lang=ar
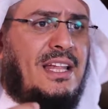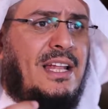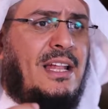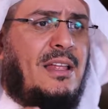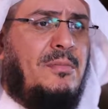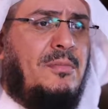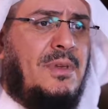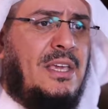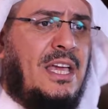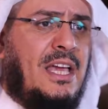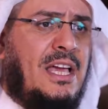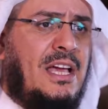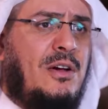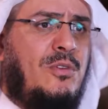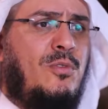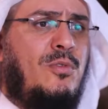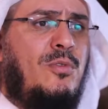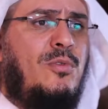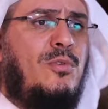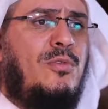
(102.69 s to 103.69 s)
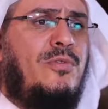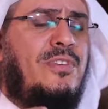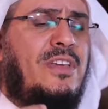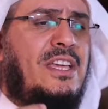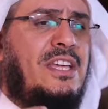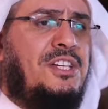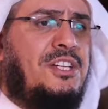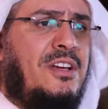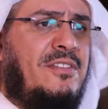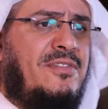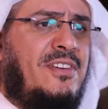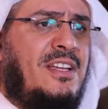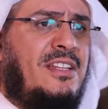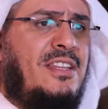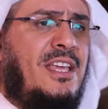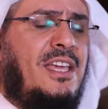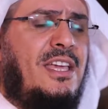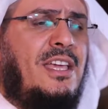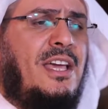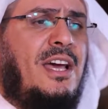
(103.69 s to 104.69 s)
لمياء في
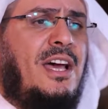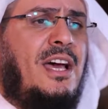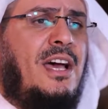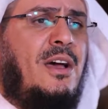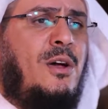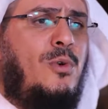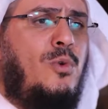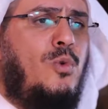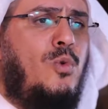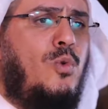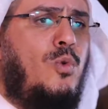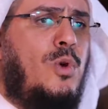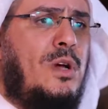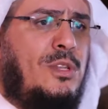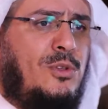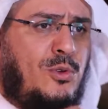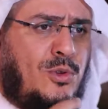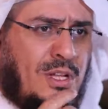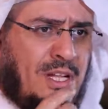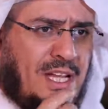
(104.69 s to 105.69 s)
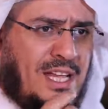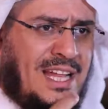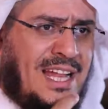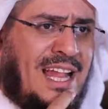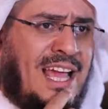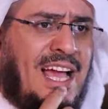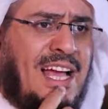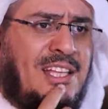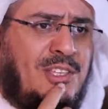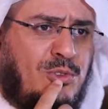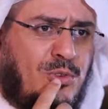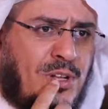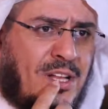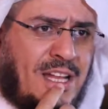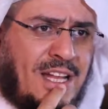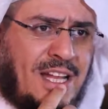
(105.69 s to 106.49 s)
شفتيها حوة لعس